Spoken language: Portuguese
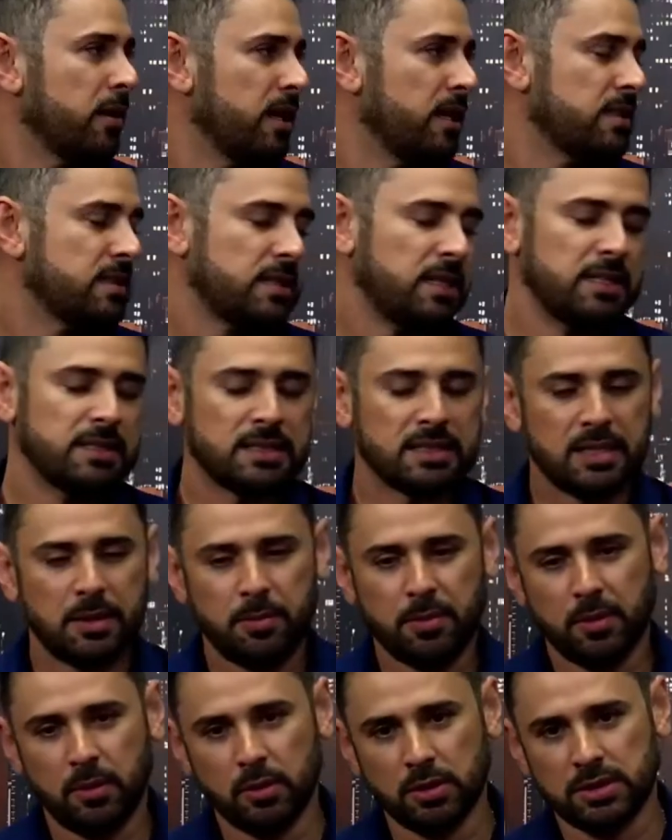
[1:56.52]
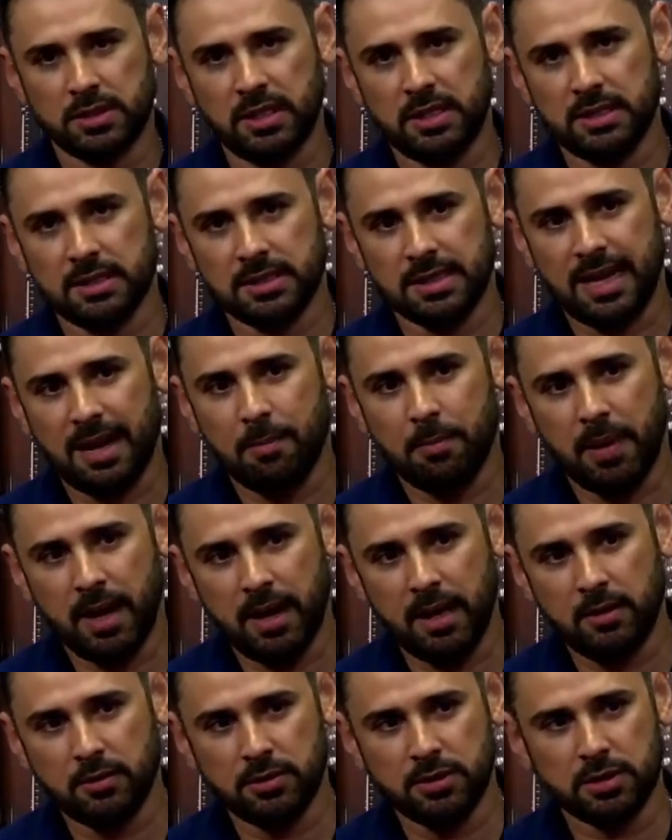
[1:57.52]
adolescência, sempre gostei de
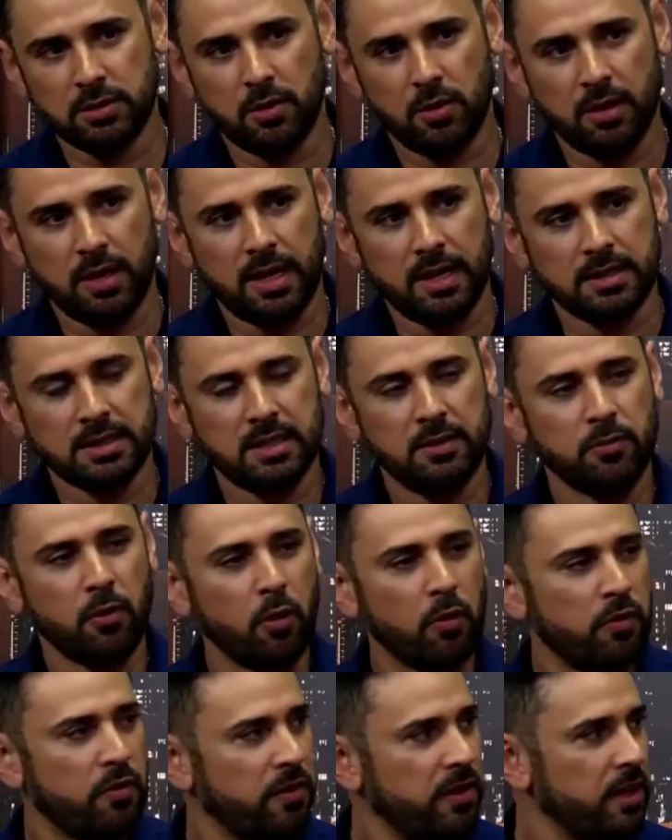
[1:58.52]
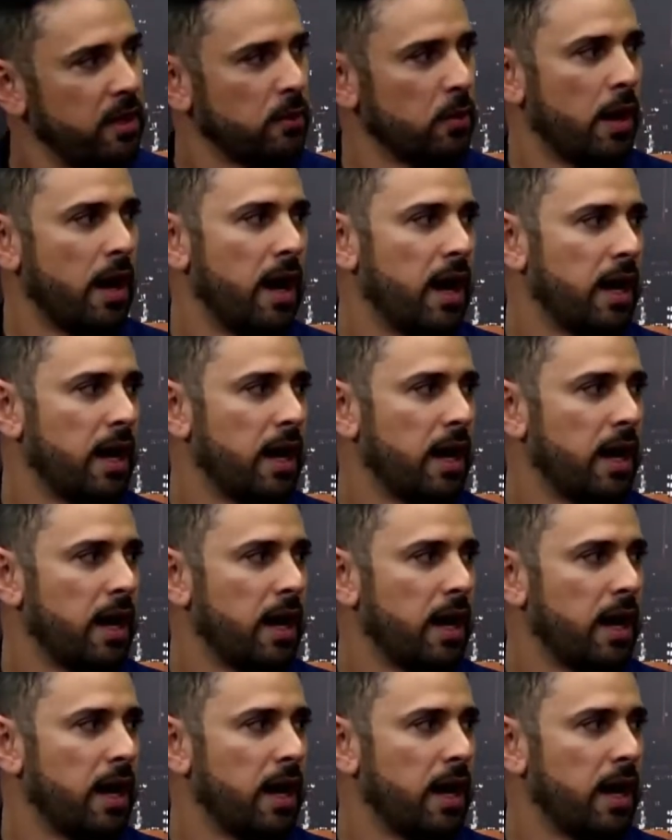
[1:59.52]
trabalhos escolares que envolviam